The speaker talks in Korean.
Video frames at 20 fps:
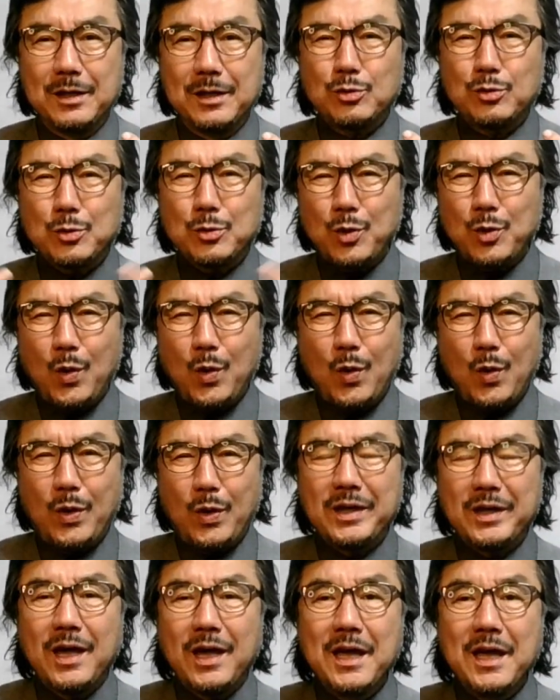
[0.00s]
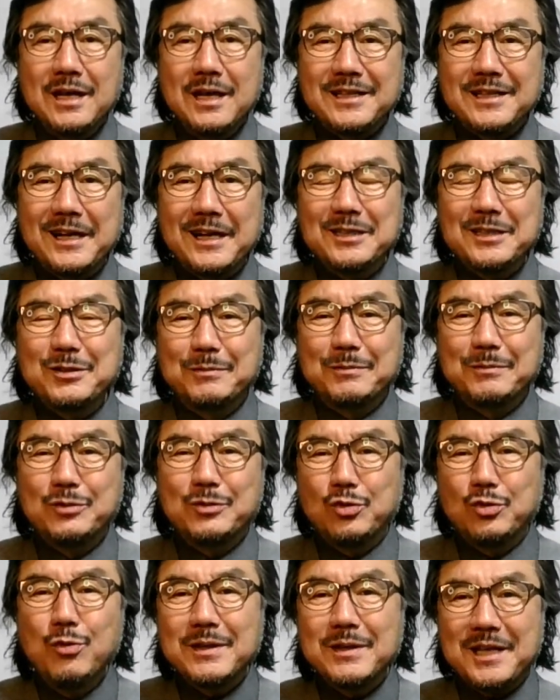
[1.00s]
촉촉하게 제가 지금
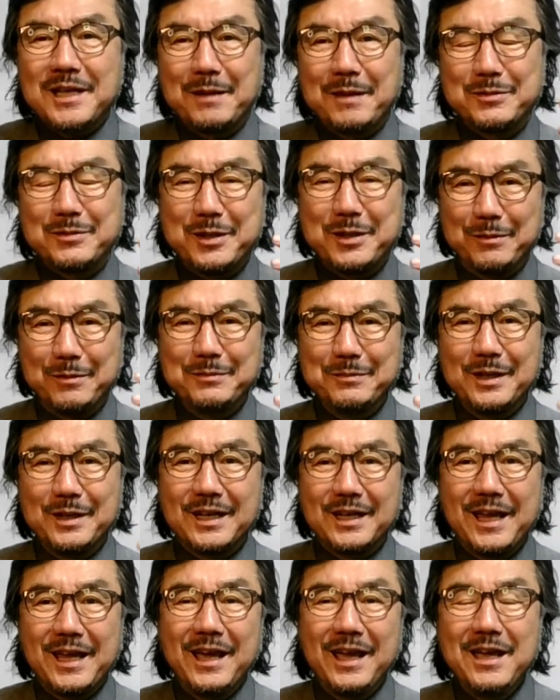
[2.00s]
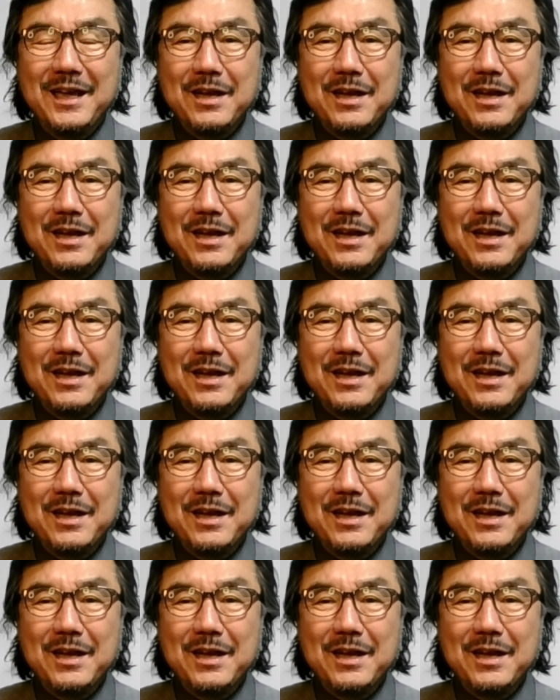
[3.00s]
쿠바 사람처럼 이렇게